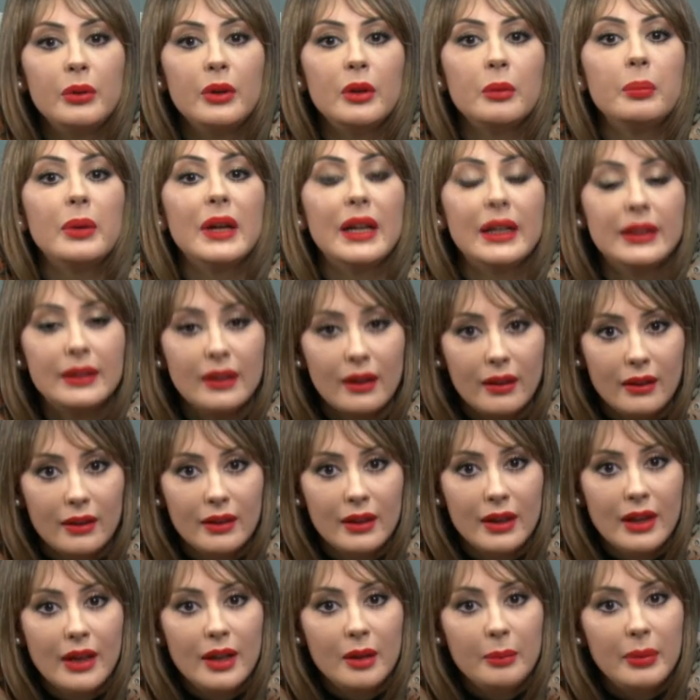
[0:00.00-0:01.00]
بالهضره
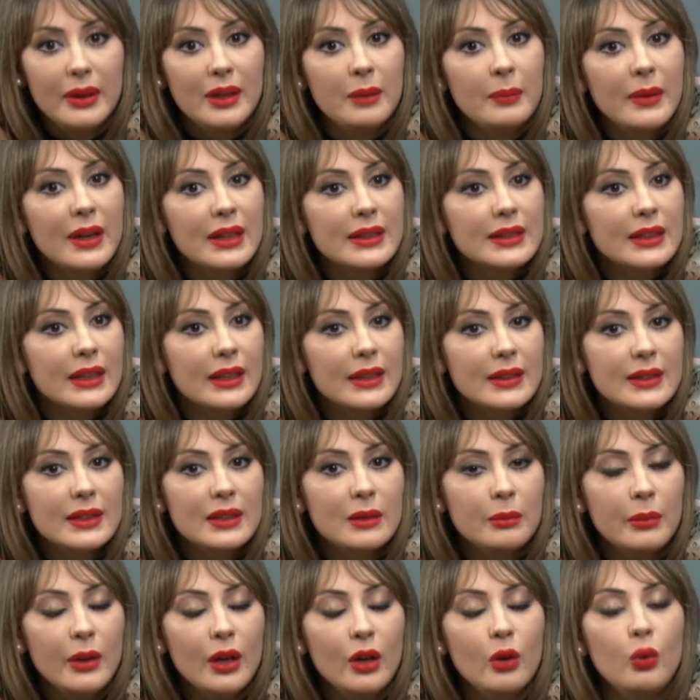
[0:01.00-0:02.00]
بعض المرات غير
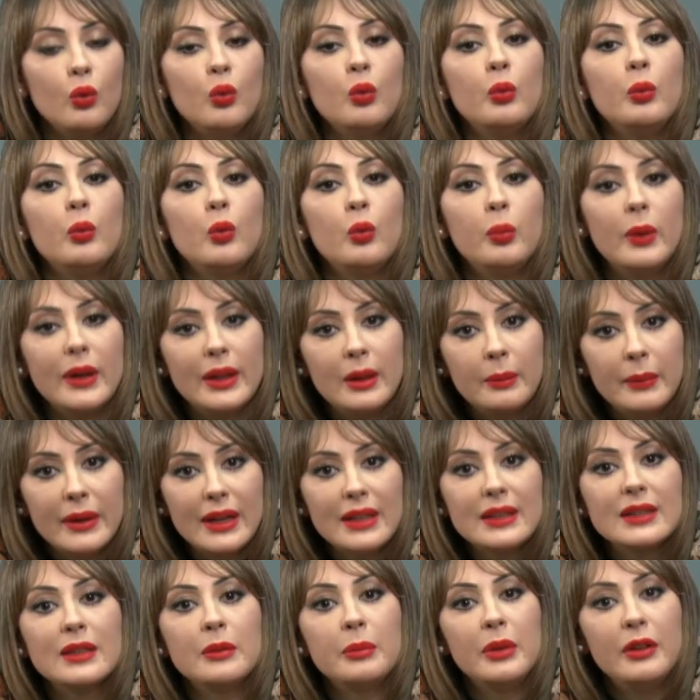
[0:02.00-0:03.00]
تسمع وبعض
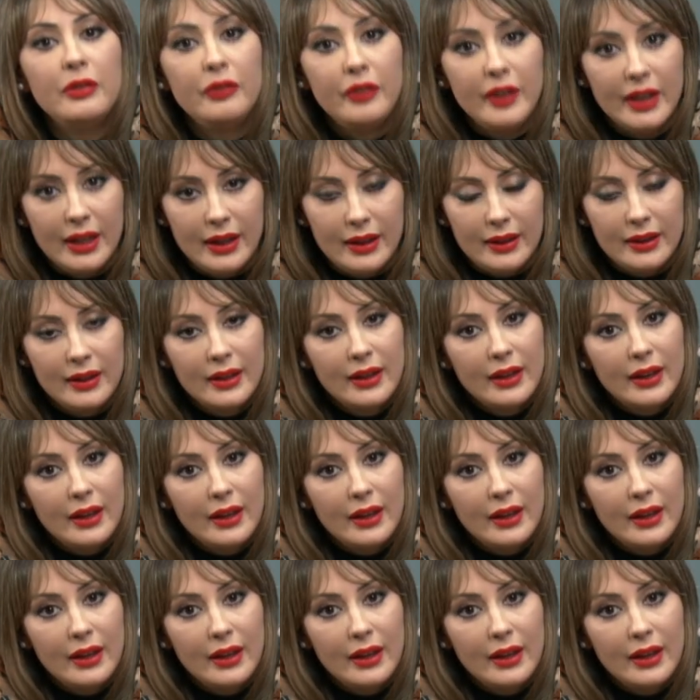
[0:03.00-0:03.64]
المرات بالفعل